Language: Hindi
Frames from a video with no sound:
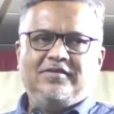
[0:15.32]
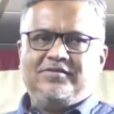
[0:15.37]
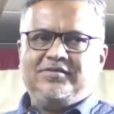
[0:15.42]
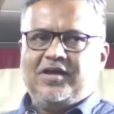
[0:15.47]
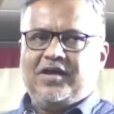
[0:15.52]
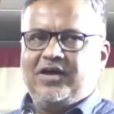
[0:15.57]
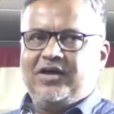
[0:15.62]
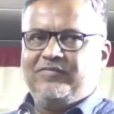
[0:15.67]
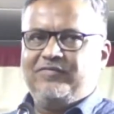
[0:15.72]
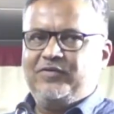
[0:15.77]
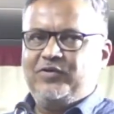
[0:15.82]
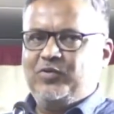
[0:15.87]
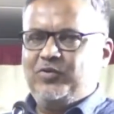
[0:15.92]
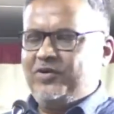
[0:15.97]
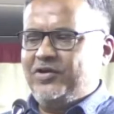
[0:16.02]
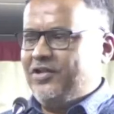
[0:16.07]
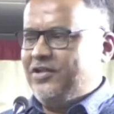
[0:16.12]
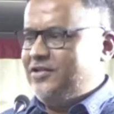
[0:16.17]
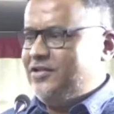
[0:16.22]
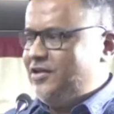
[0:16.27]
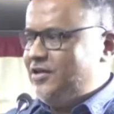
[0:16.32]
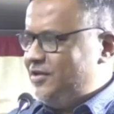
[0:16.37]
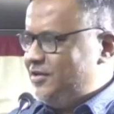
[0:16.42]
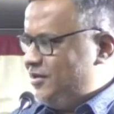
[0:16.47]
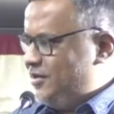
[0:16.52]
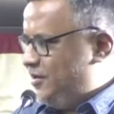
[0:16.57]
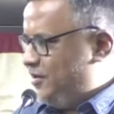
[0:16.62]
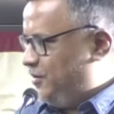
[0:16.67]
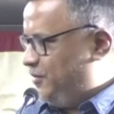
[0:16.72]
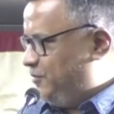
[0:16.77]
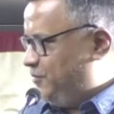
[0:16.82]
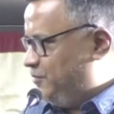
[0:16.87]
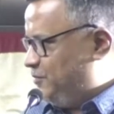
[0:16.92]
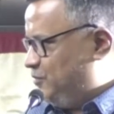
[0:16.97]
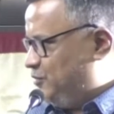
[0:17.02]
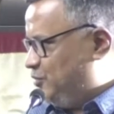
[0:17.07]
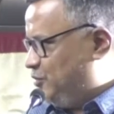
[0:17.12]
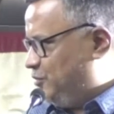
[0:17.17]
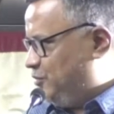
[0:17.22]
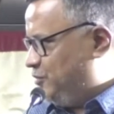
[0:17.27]
सहाफ़ियों के लिए ये
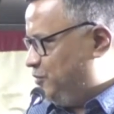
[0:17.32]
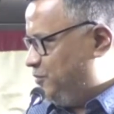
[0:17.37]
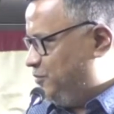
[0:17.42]
जो